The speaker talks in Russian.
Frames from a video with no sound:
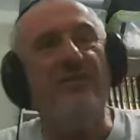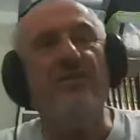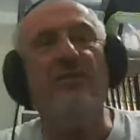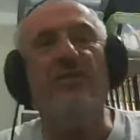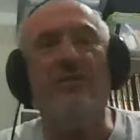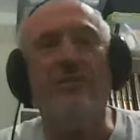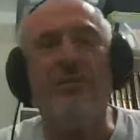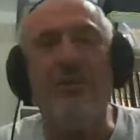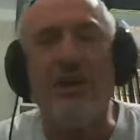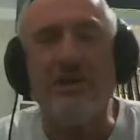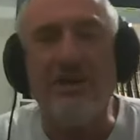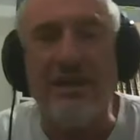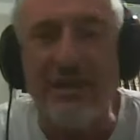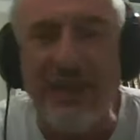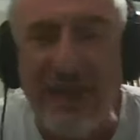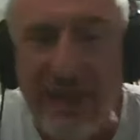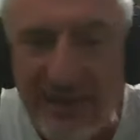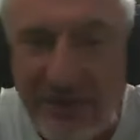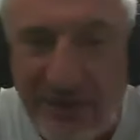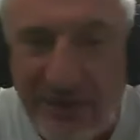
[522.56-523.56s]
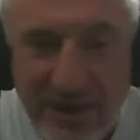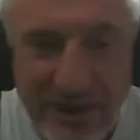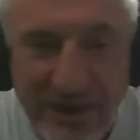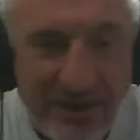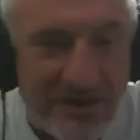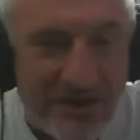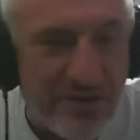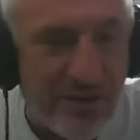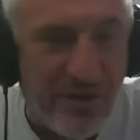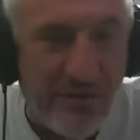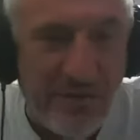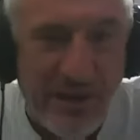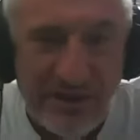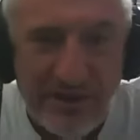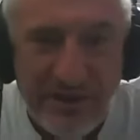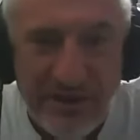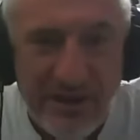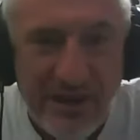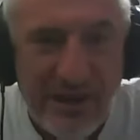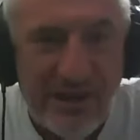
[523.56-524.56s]
Ну, Бог тогда говорит, знаете что, ребята,
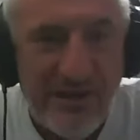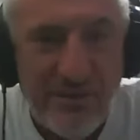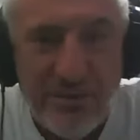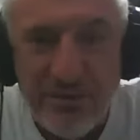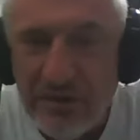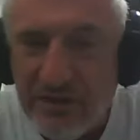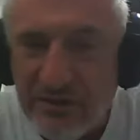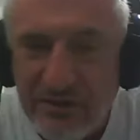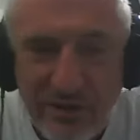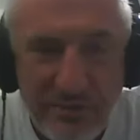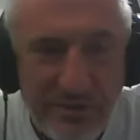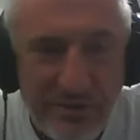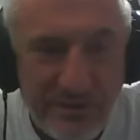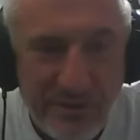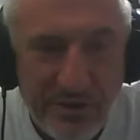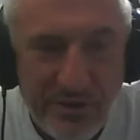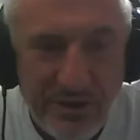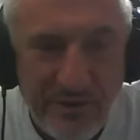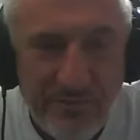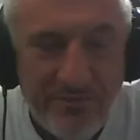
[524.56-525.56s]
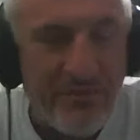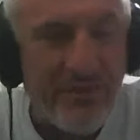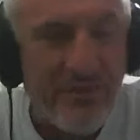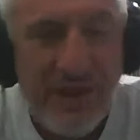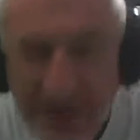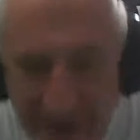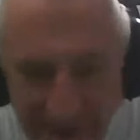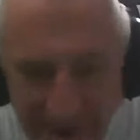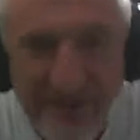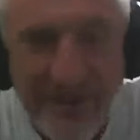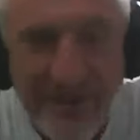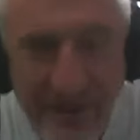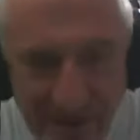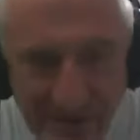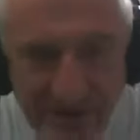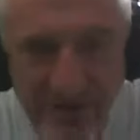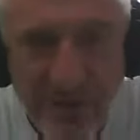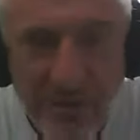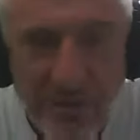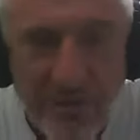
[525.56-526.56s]
я не буду с вами спорить. Не хотите,
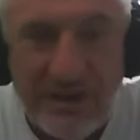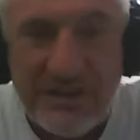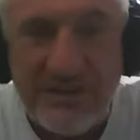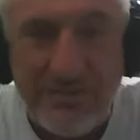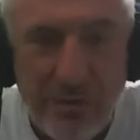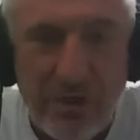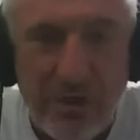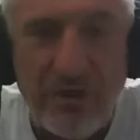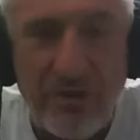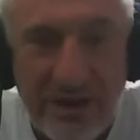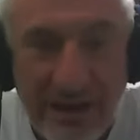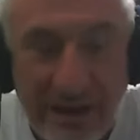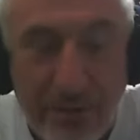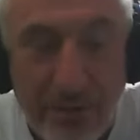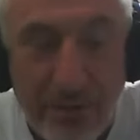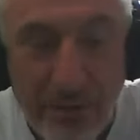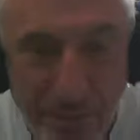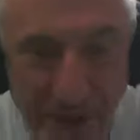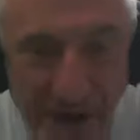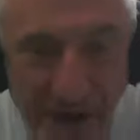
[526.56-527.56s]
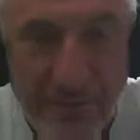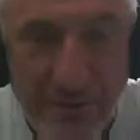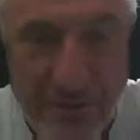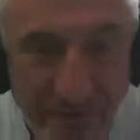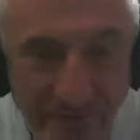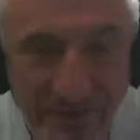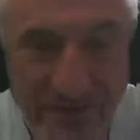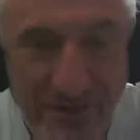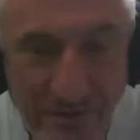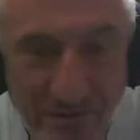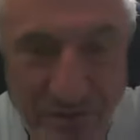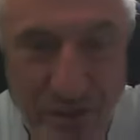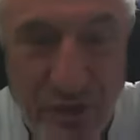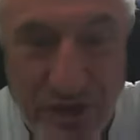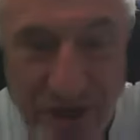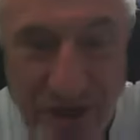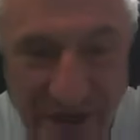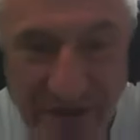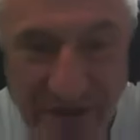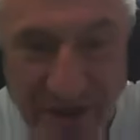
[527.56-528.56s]
чтобы у вас Бог, я был прямо
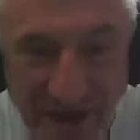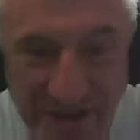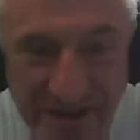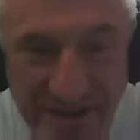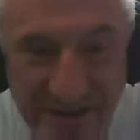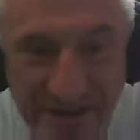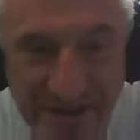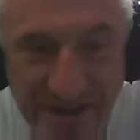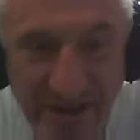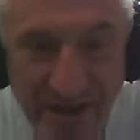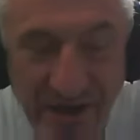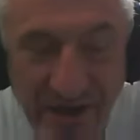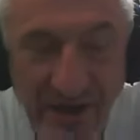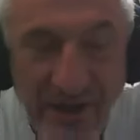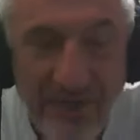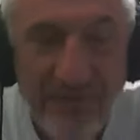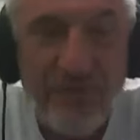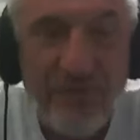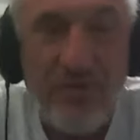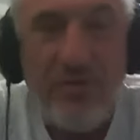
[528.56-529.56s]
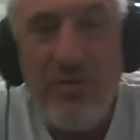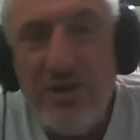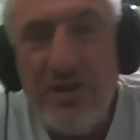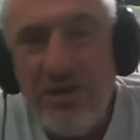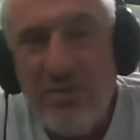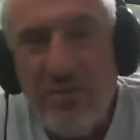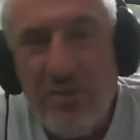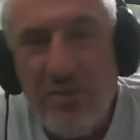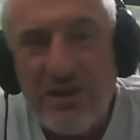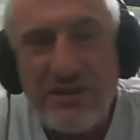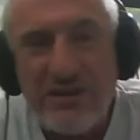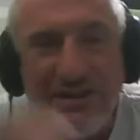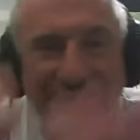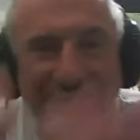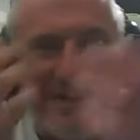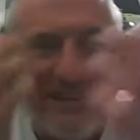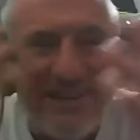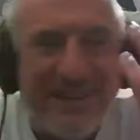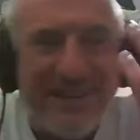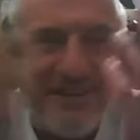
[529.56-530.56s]
внутри вас? Но ну, мы не можем, это
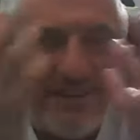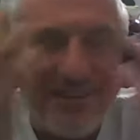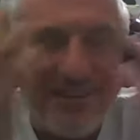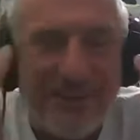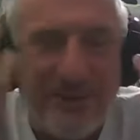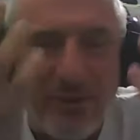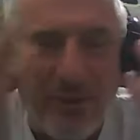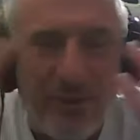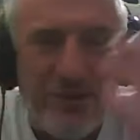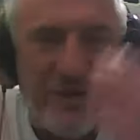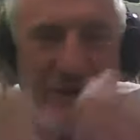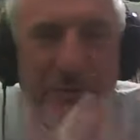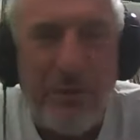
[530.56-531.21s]
трудно.